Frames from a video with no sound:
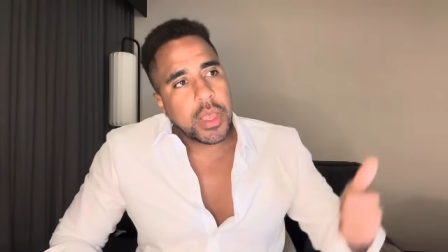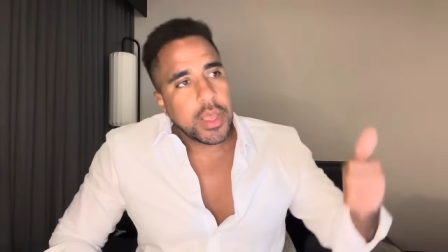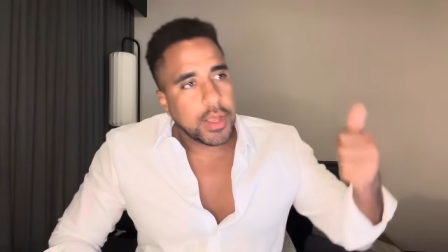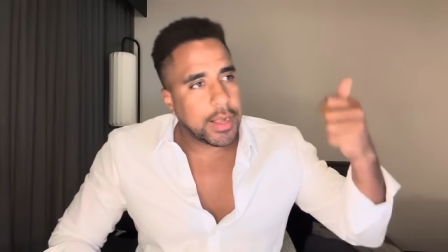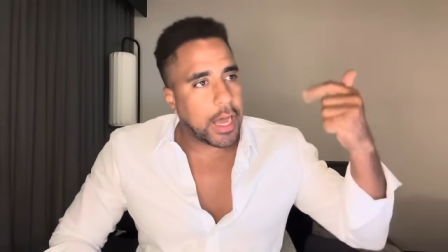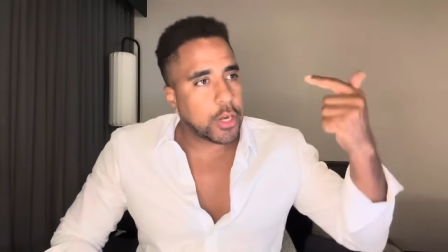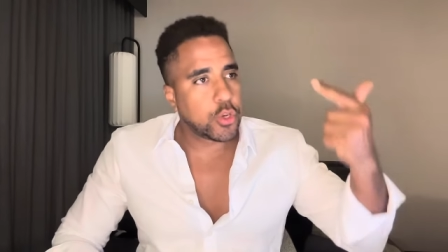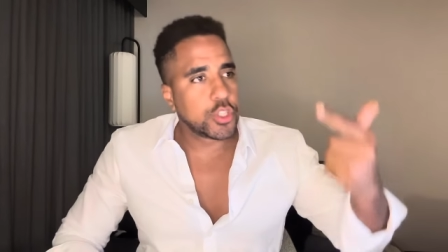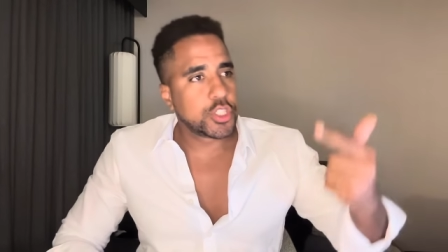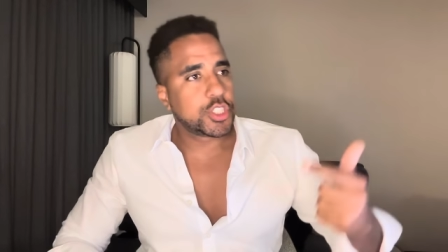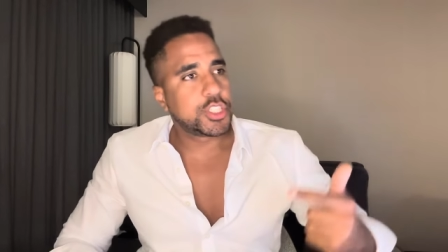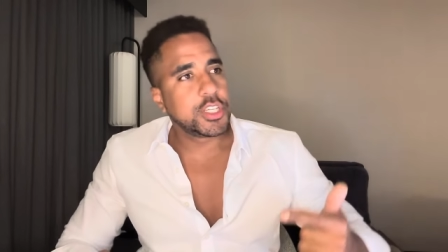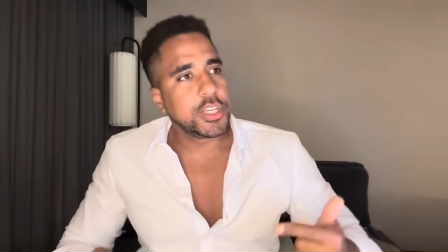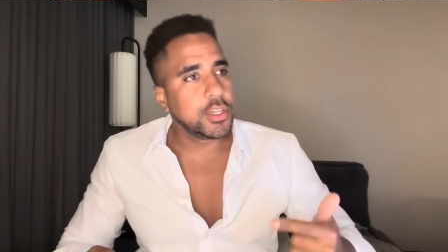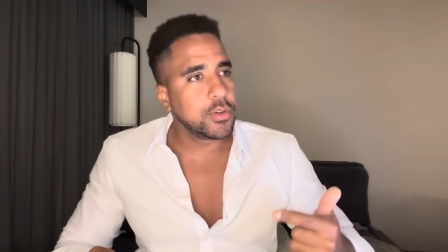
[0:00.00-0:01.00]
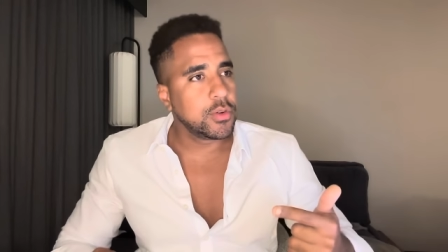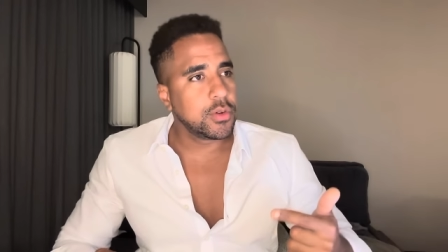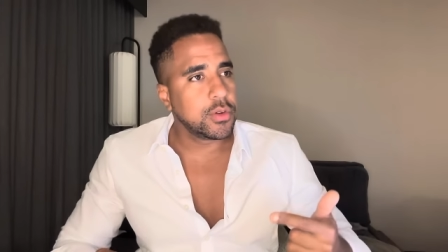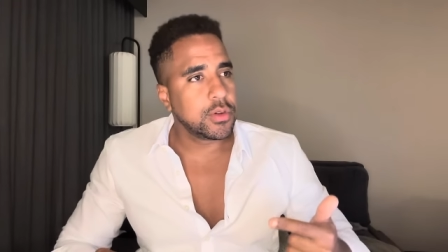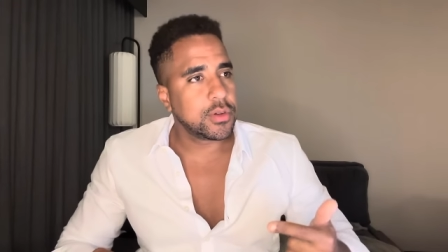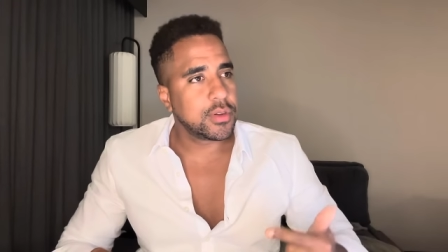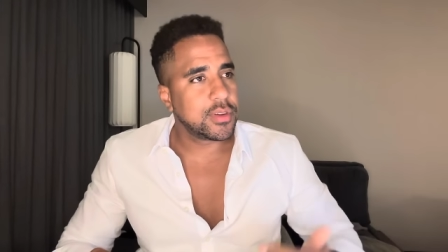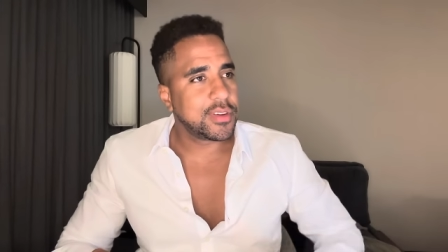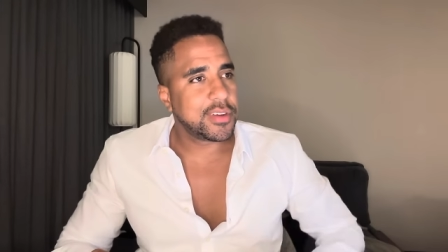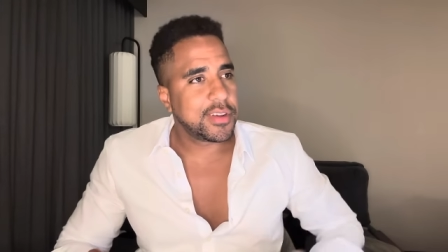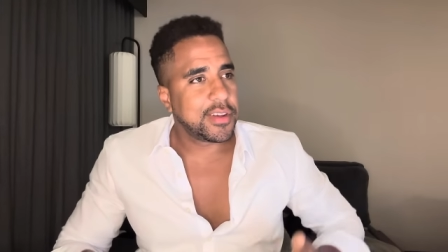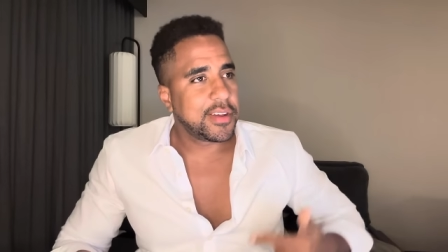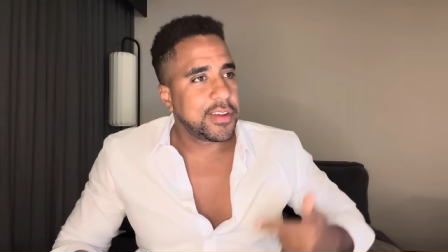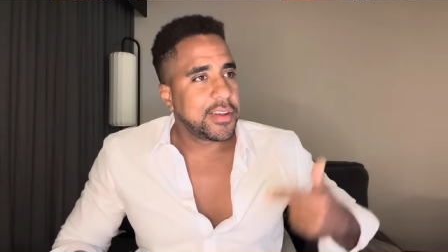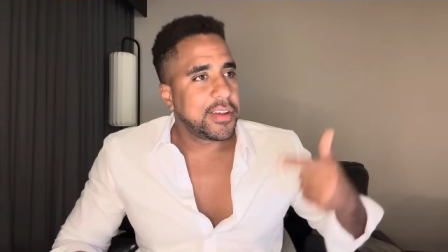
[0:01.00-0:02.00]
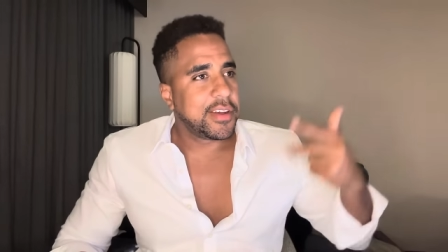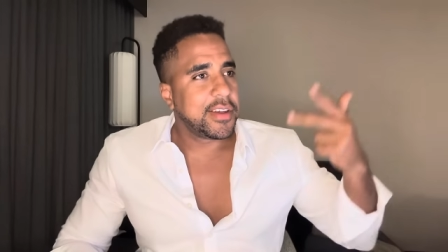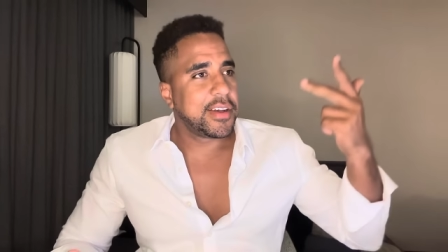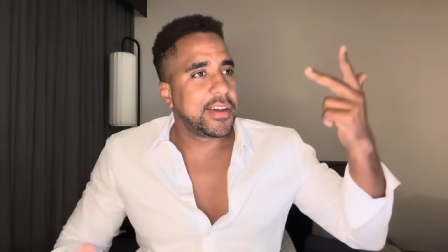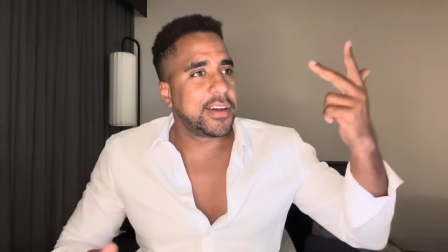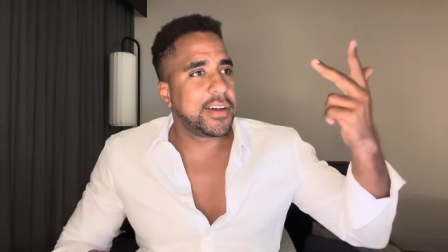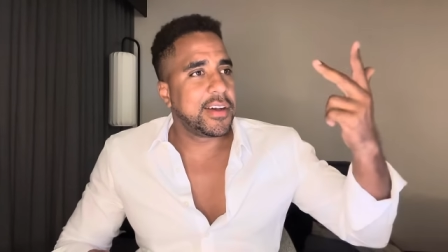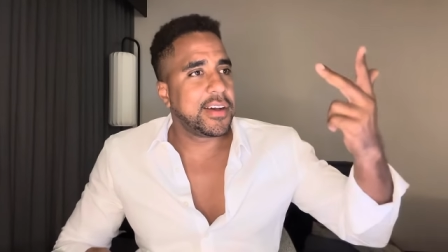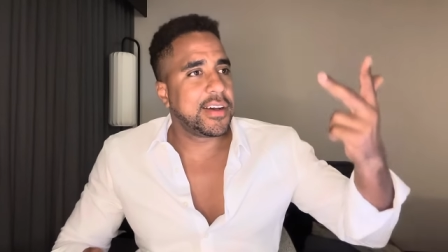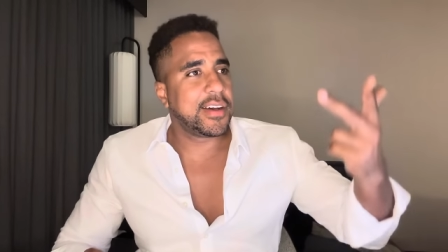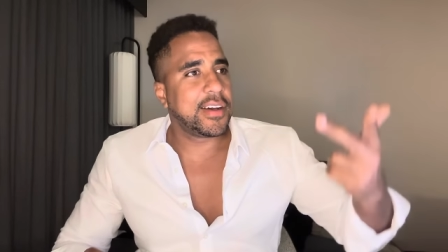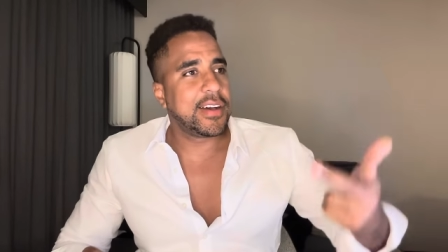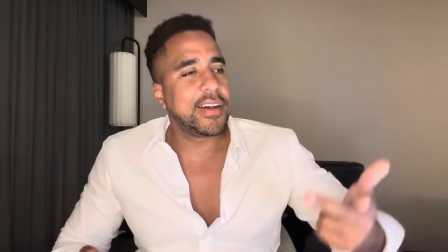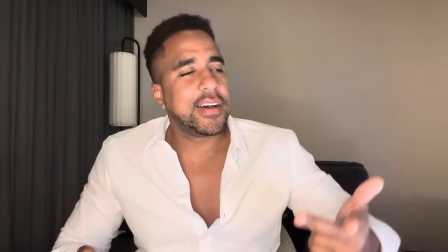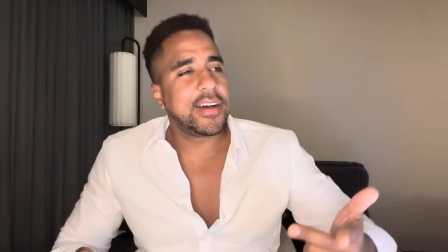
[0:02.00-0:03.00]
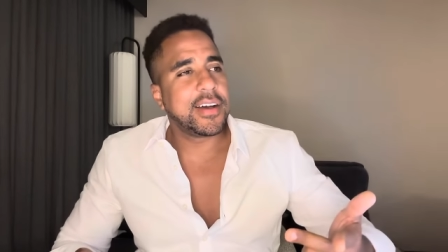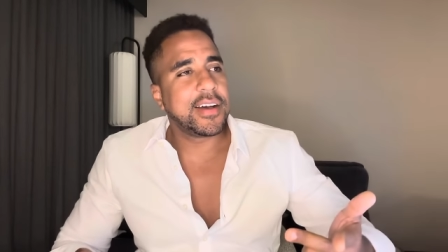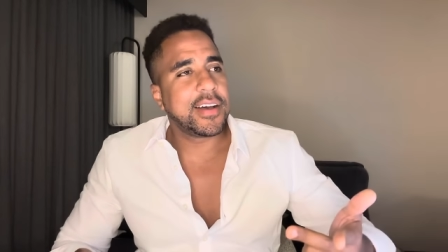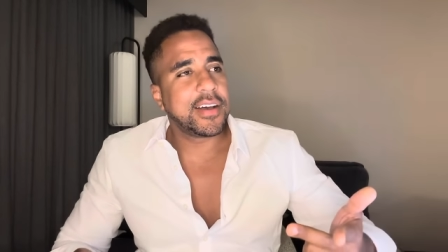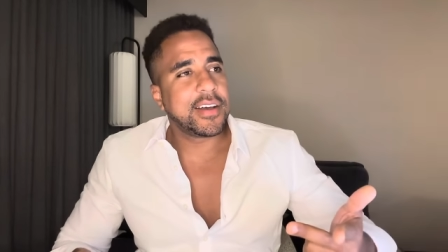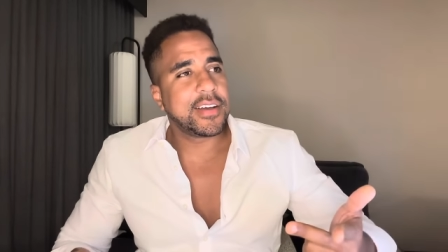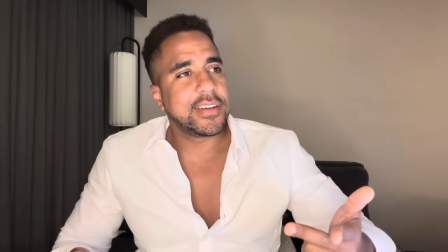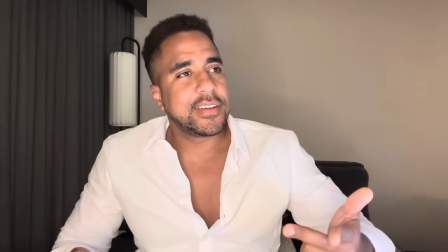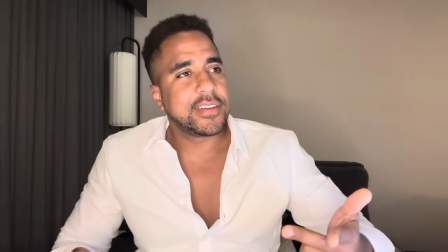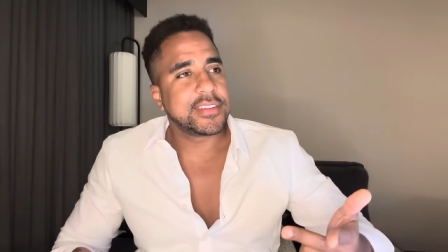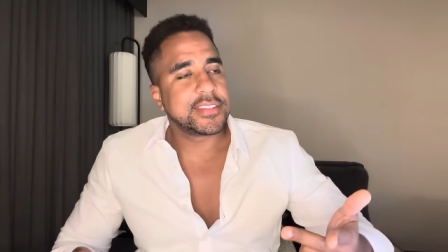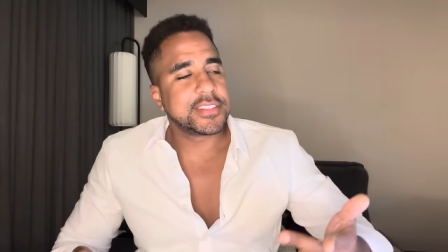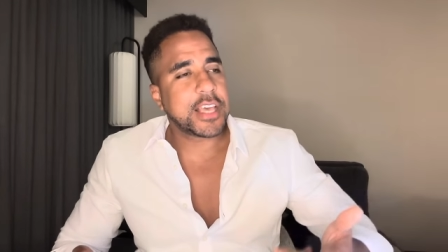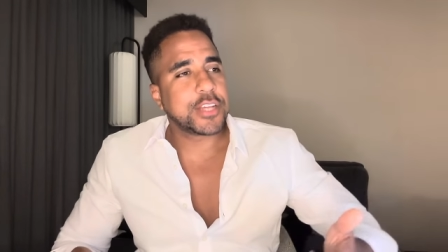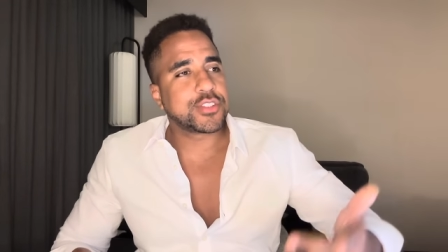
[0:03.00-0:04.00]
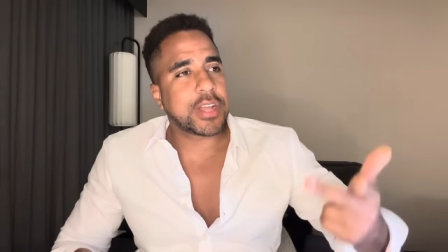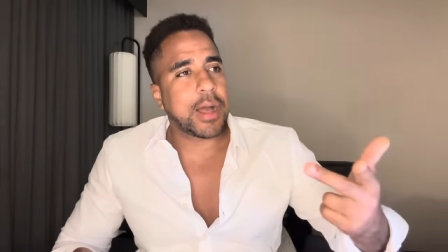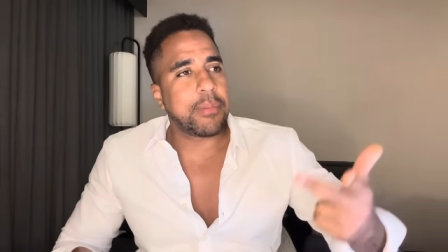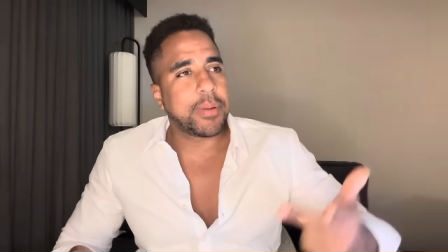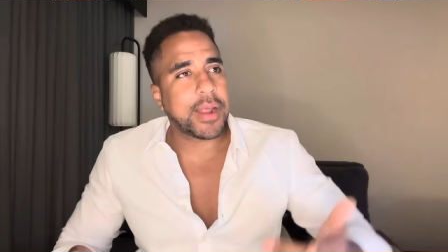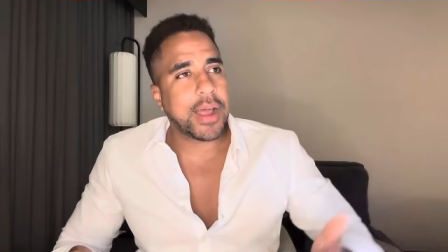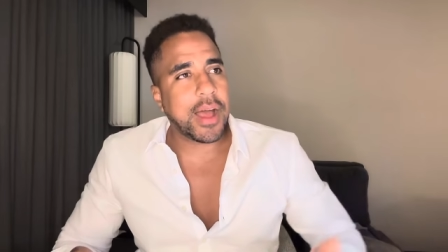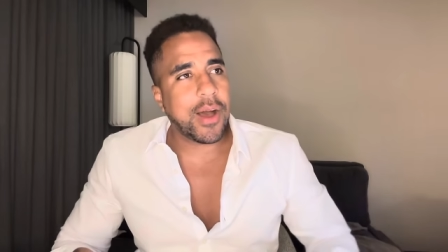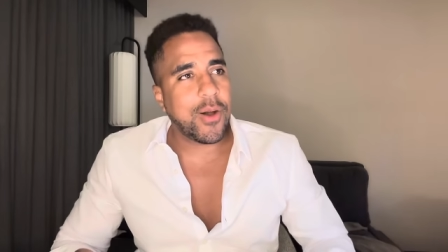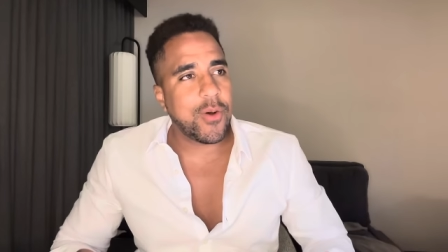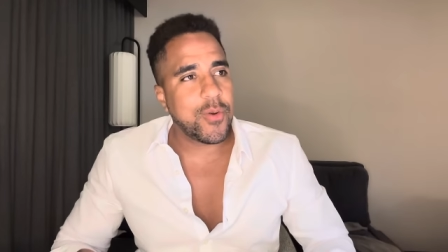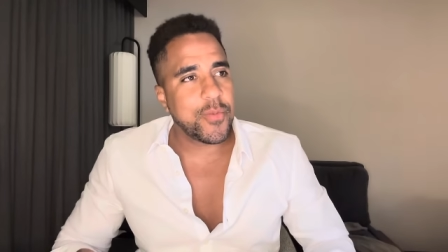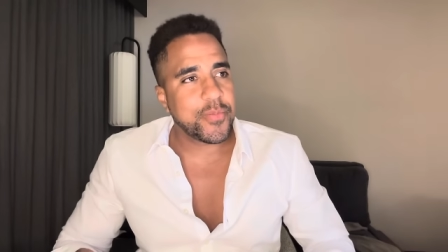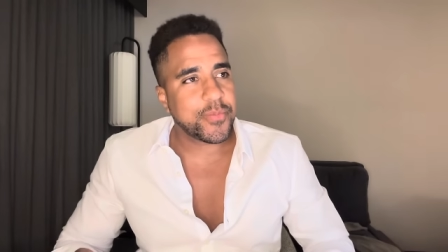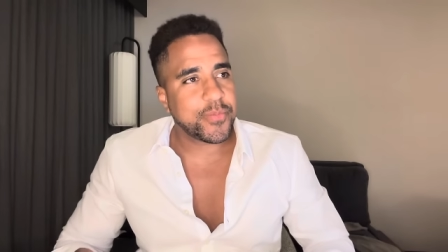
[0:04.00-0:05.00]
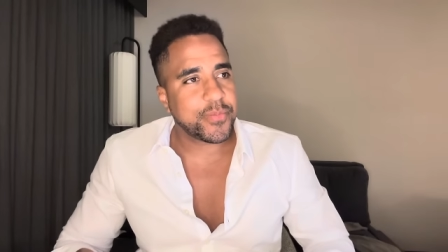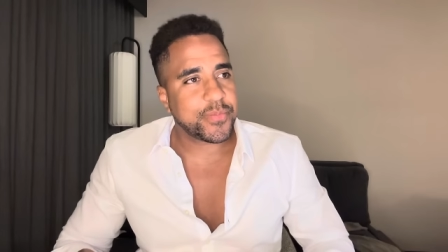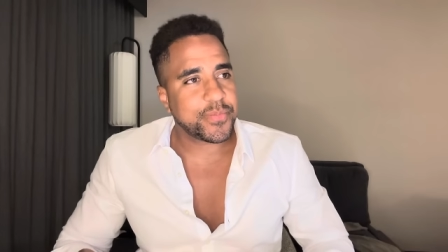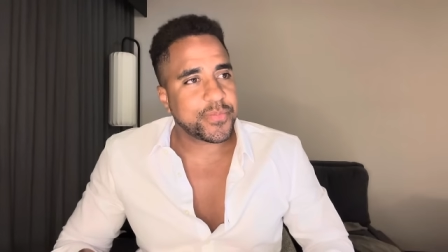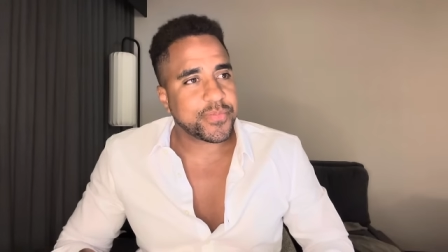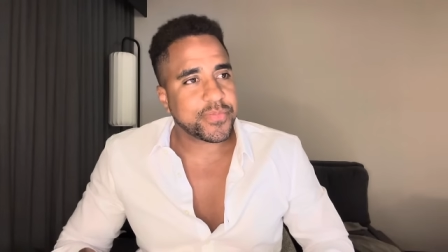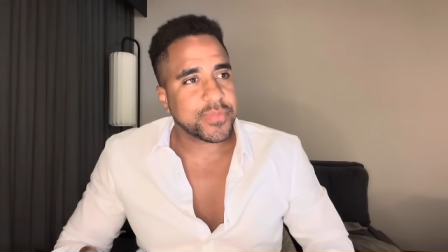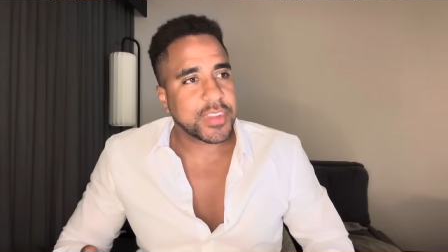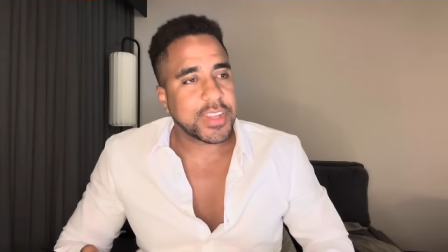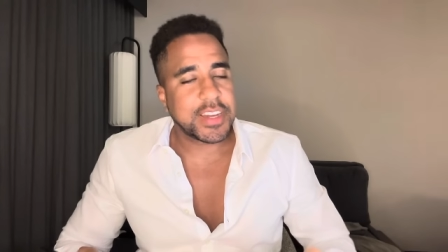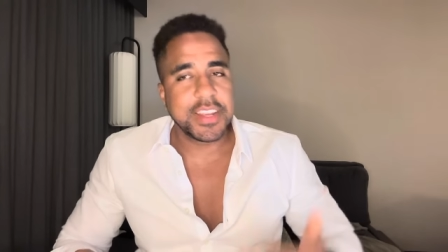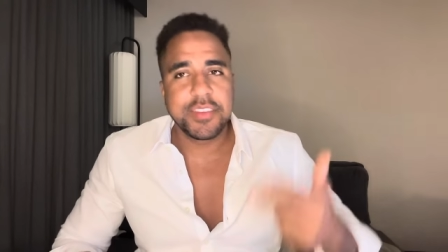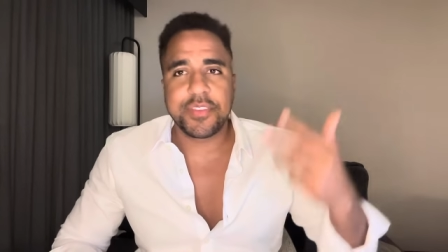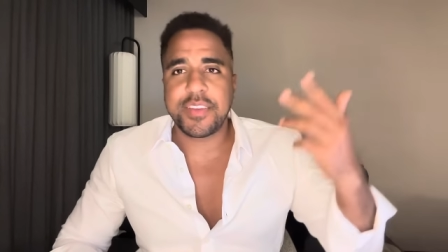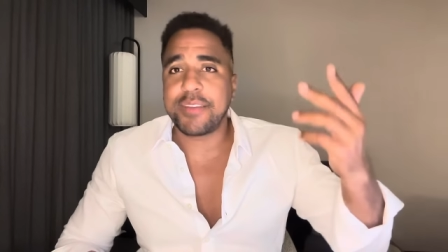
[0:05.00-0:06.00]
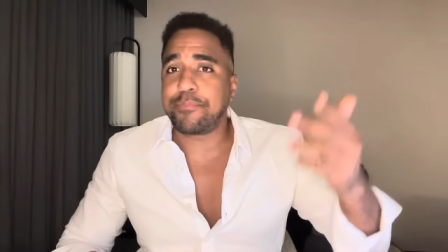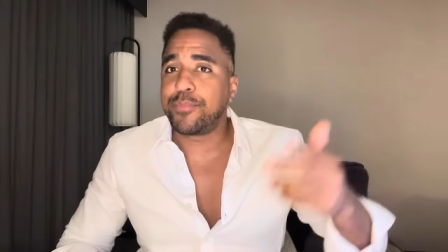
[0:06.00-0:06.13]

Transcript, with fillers: Garotinho, uh, Sérgio Cabral, Crive...